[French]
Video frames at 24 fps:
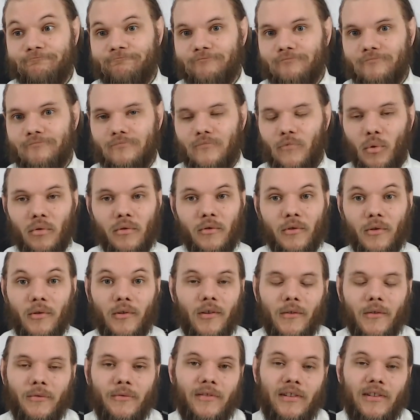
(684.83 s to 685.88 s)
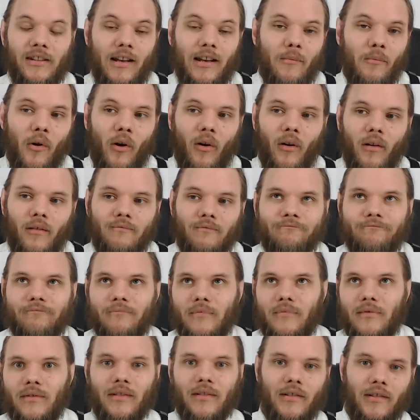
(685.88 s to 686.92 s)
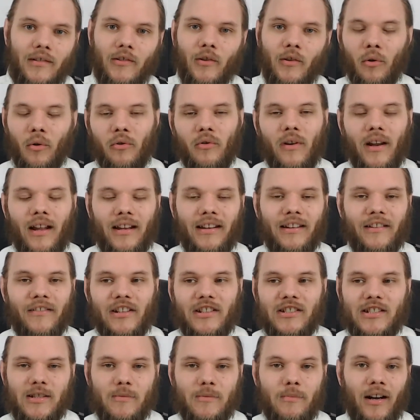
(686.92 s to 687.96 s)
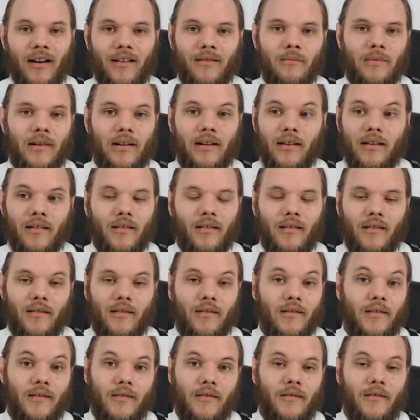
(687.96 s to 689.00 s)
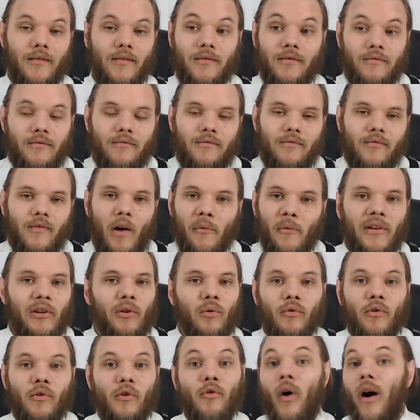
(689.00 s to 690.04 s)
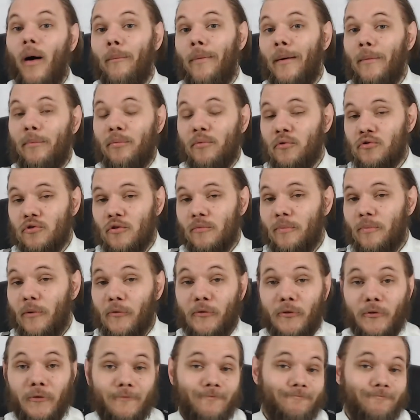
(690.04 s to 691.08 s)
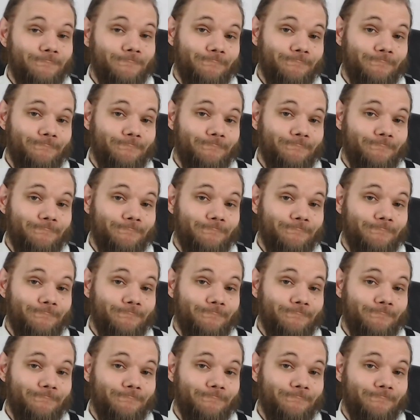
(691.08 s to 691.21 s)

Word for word: Donc finalement, l'engueulade avec Gemma, ben, en fait, on n'en aura pas plus, je pense.